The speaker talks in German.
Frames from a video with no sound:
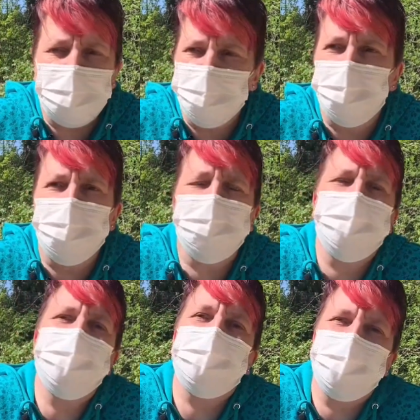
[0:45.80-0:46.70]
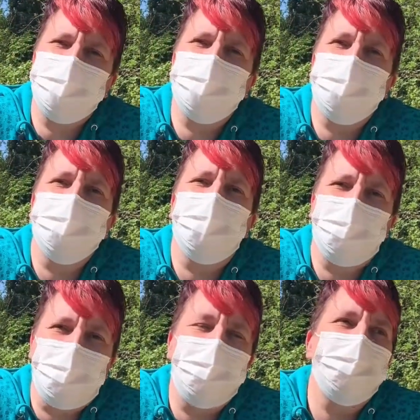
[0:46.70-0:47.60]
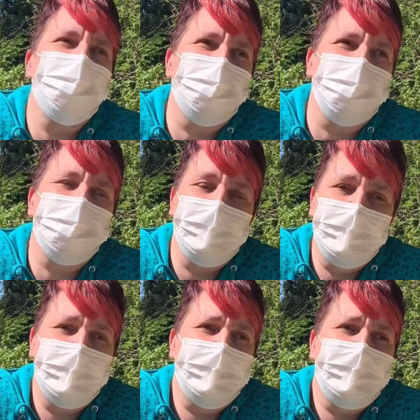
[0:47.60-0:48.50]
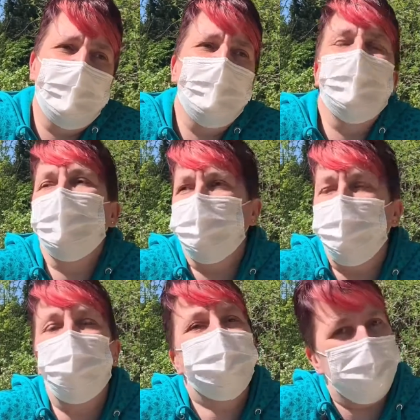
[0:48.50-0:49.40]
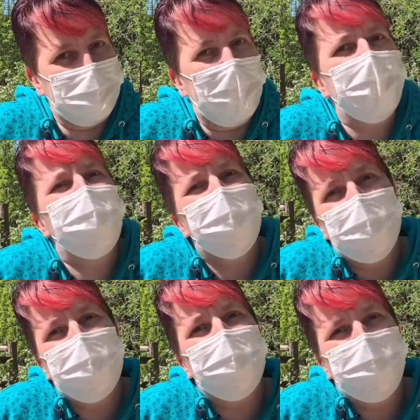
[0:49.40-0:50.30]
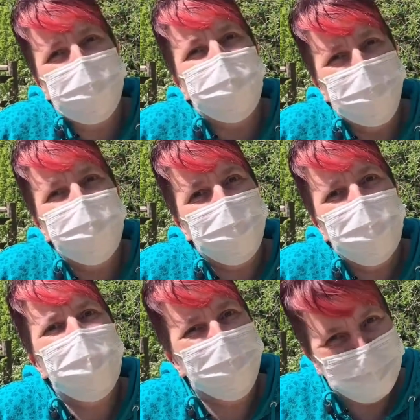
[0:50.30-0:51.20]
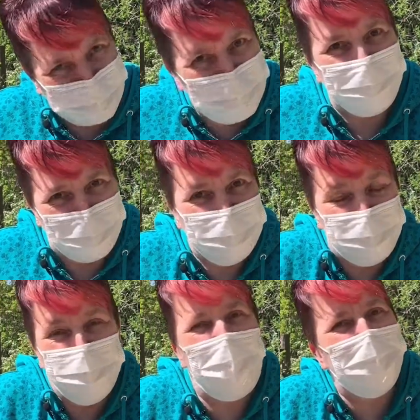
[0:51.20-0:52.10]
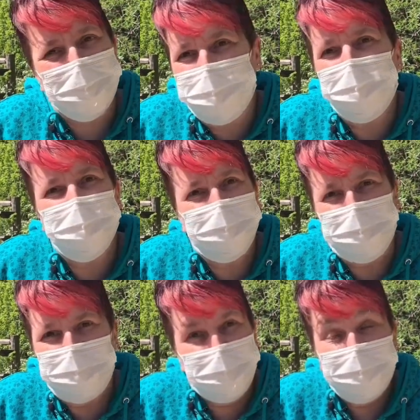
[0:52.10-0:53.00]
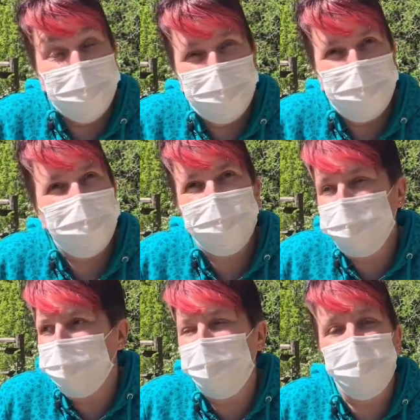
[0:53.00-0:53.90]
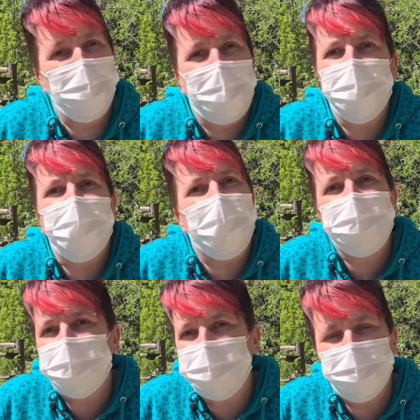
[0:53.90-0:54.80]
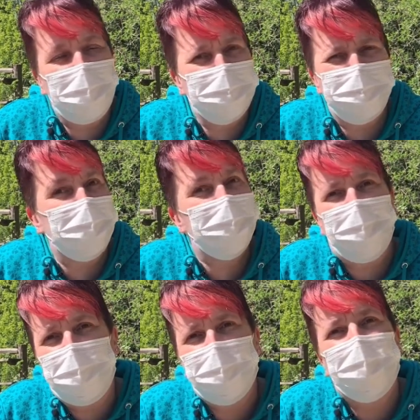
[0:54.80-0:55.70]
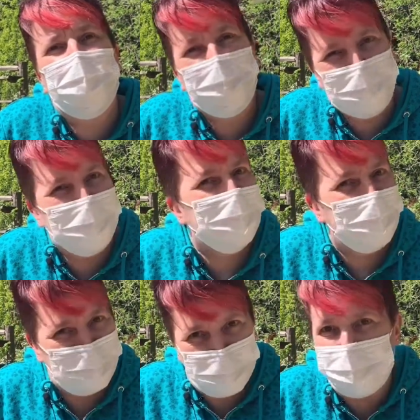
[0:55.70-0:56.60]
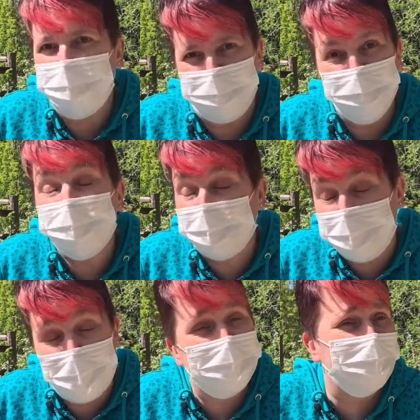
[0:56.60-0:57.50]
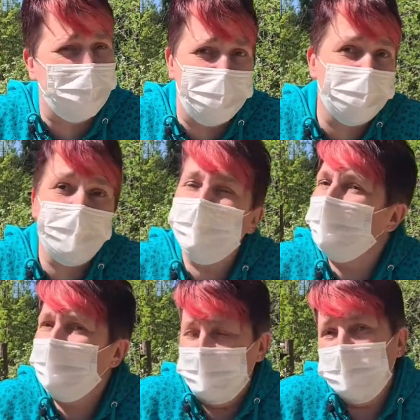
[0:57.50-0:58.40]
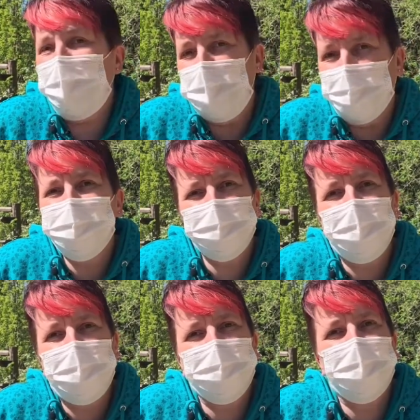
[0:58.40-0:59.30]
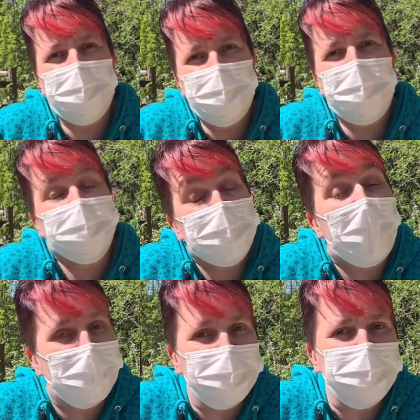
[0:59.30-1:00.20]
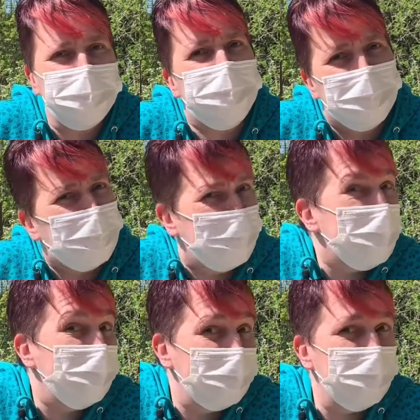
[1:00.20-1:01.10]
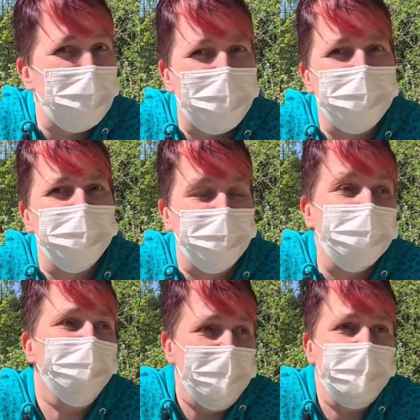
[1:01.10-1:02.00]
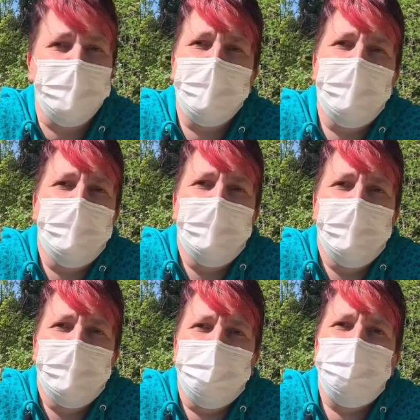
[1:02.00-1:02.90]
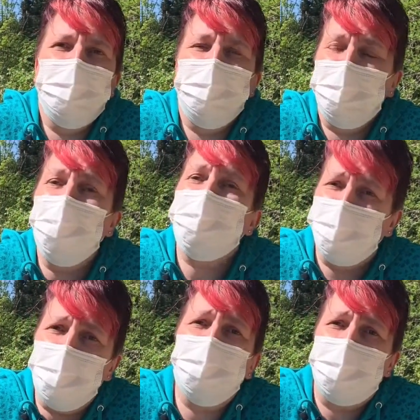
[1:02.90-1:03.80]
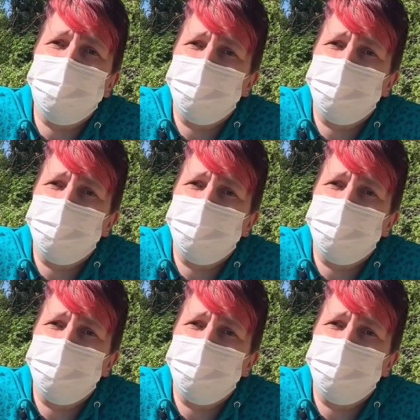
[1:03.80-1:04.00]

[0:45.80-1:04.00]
im Ruhrgebiet, jetzt hier nach Köln. Und es bot sich an, äh, das hier zu machen. Also ich bin von Anfang an so herzlich empfangen worden hier, auch als ungelernte Kraft. Ja, und dann hat man mir das nahegelegt, die Ausbildung zu machen. Und ich bin bis heute froh, dass ich